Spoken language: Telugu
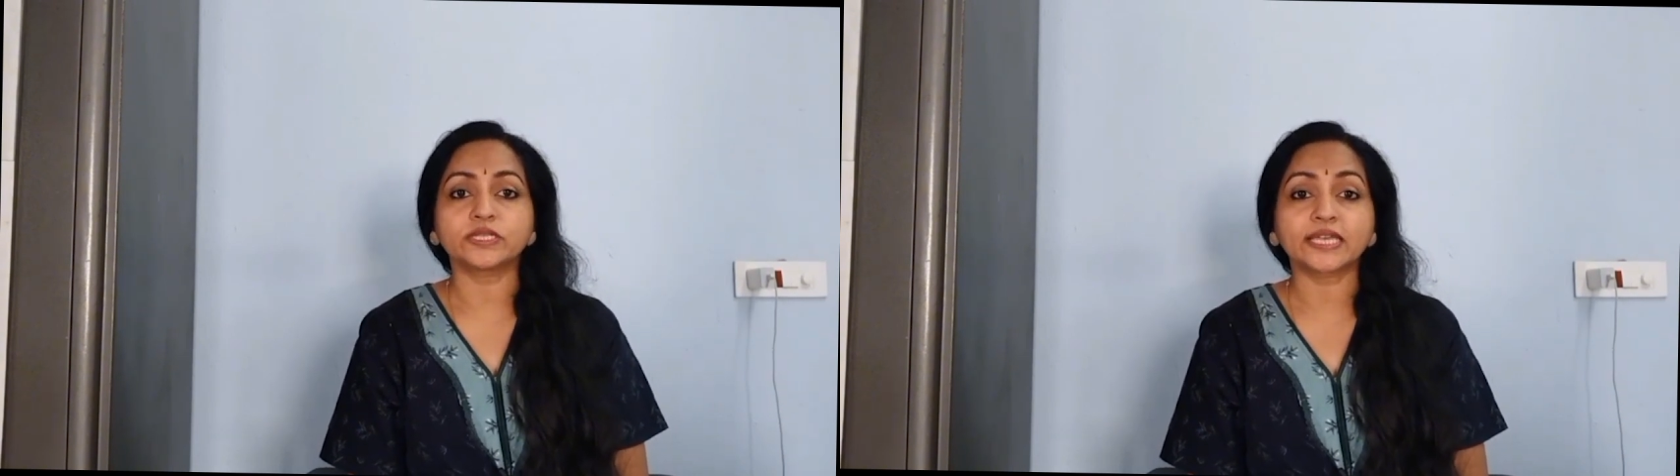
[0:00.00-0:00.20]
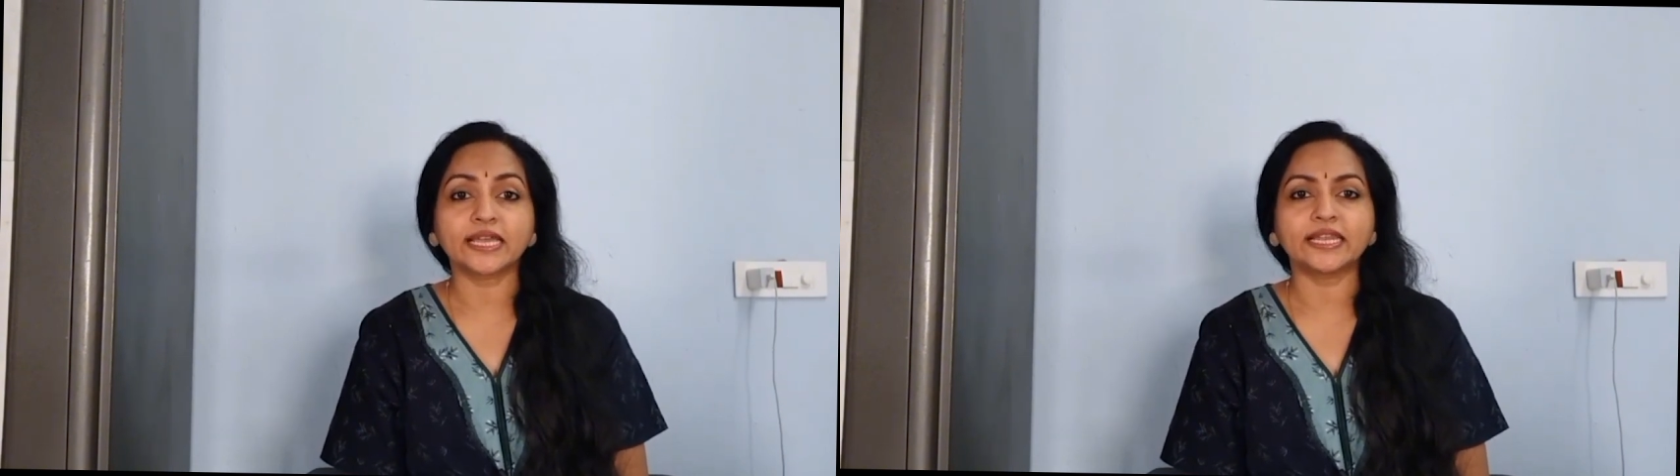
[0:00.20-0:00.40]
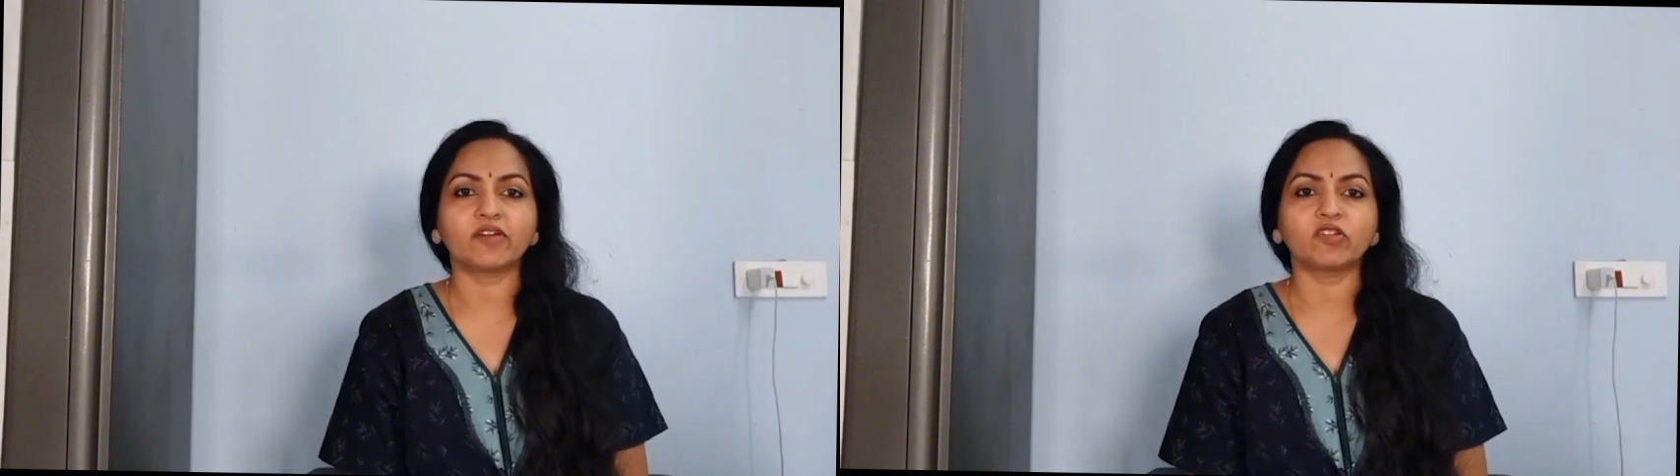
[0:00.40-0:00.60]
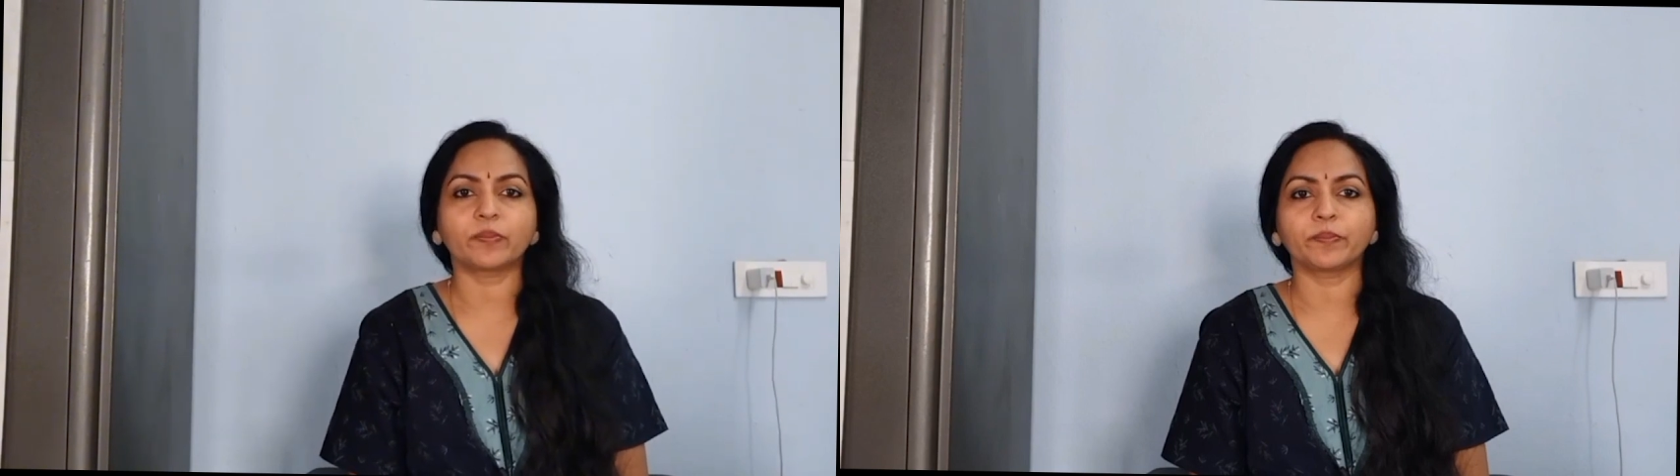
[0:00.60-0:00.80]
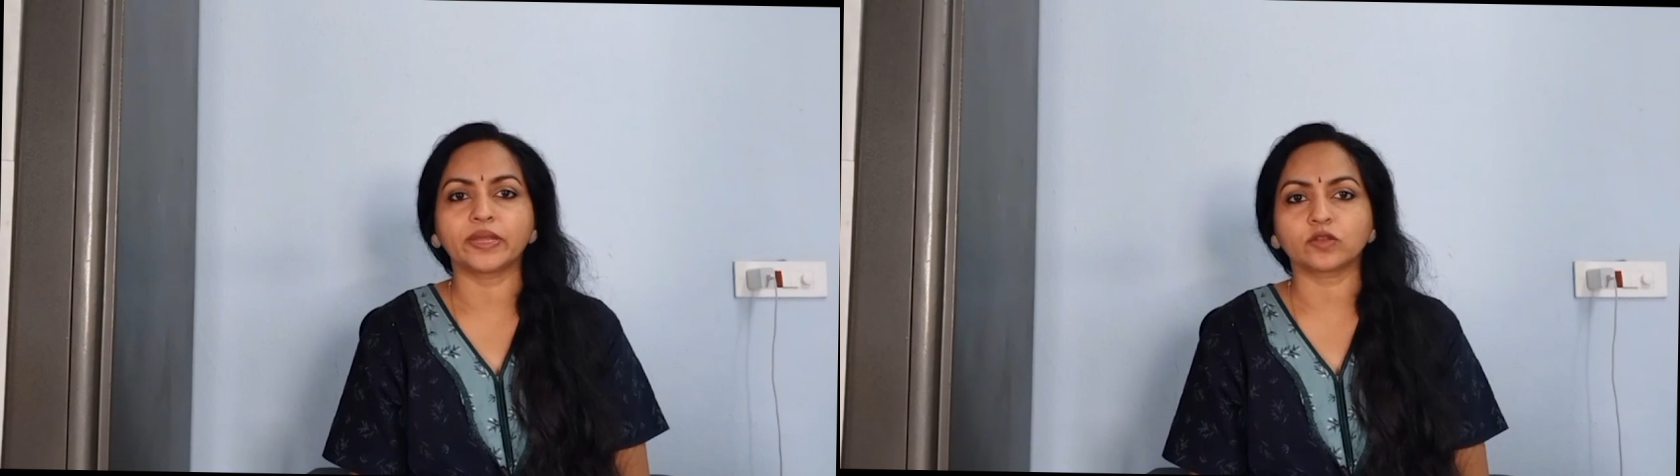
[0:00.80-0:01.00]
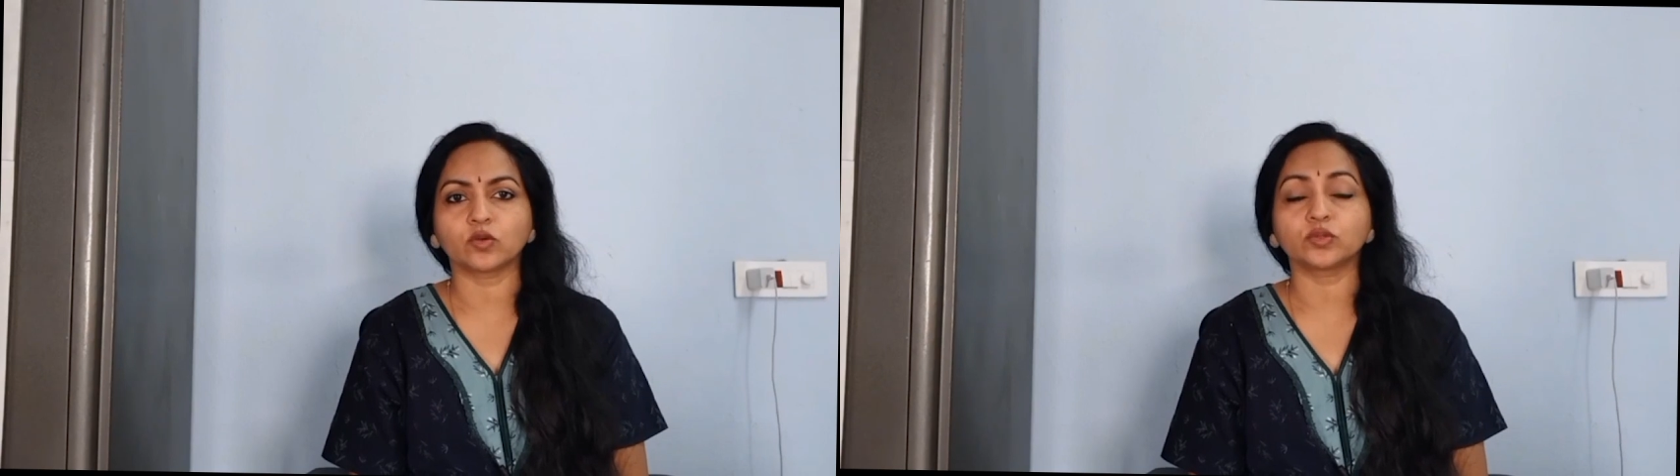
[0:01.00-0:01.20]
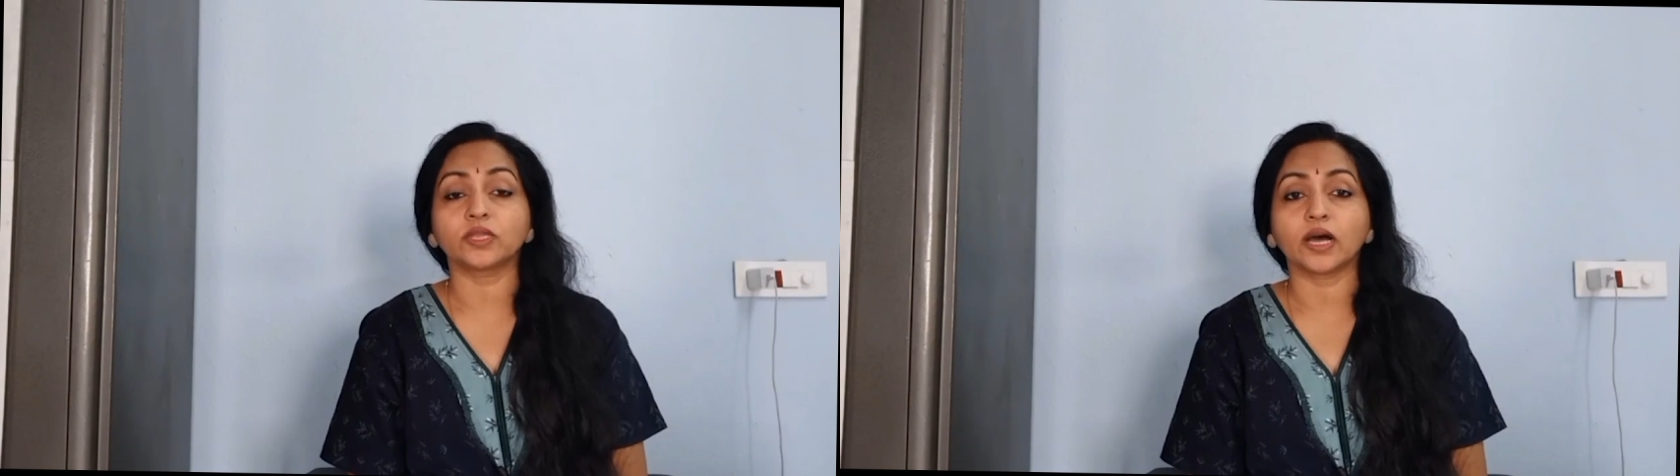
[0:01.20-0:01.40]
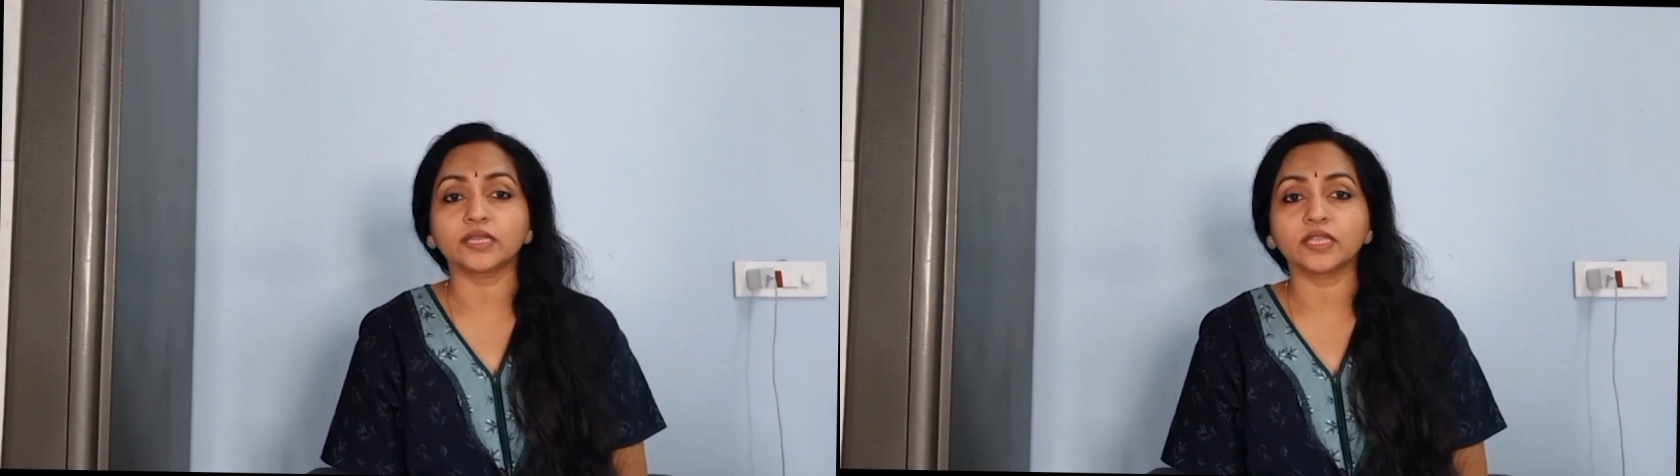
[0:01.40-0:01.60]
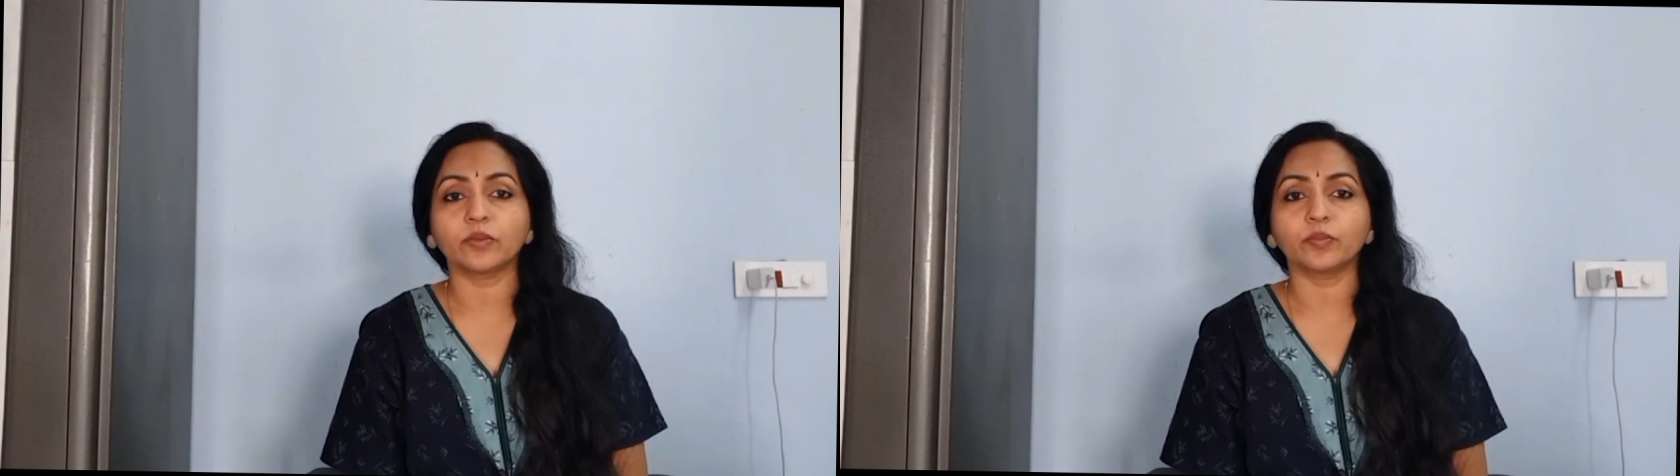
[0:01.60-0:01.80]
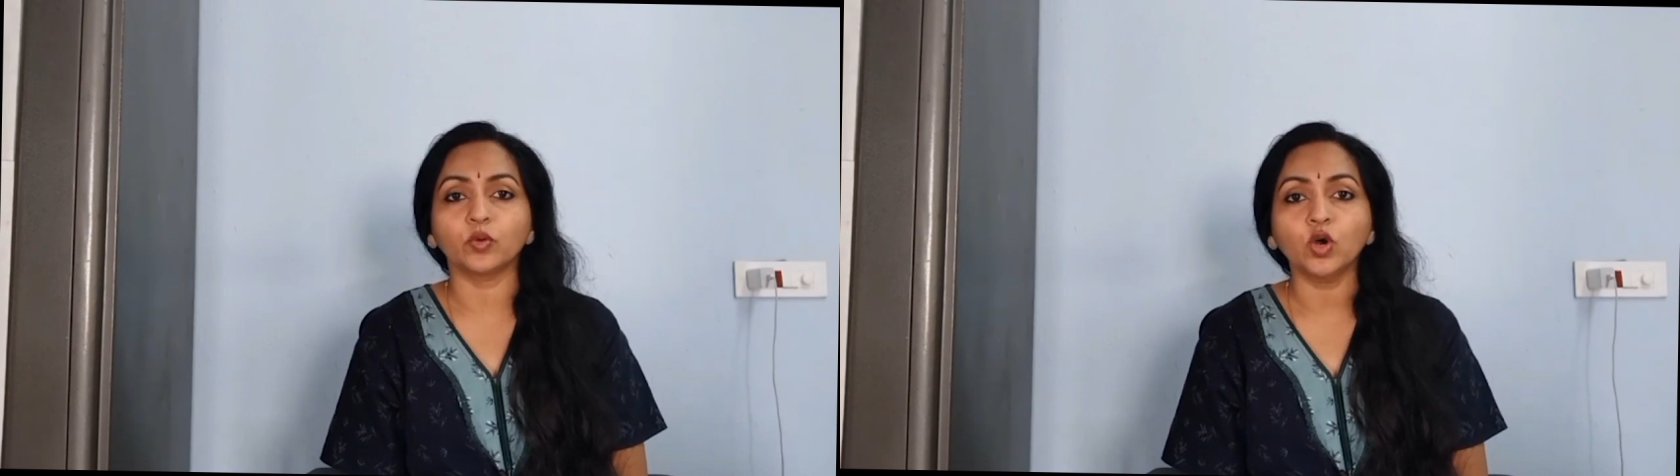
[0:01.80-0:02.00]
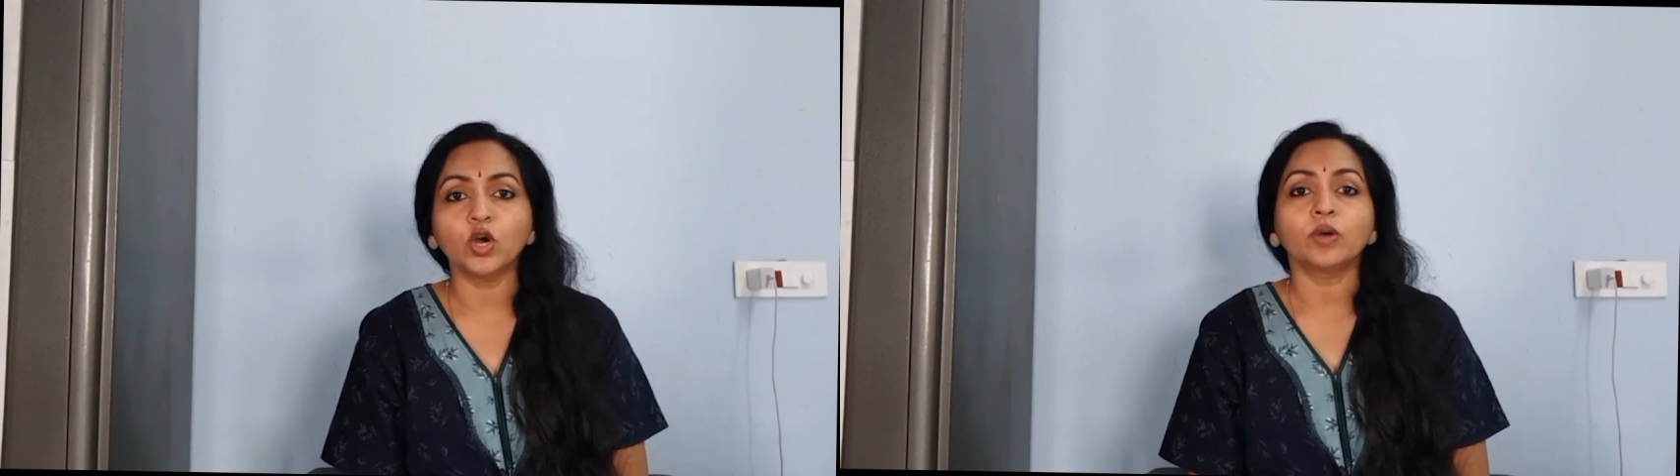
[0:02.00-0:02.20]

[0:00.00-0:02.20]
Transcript: స్కిల్ డెవలప్మెంట్లో దాదాపు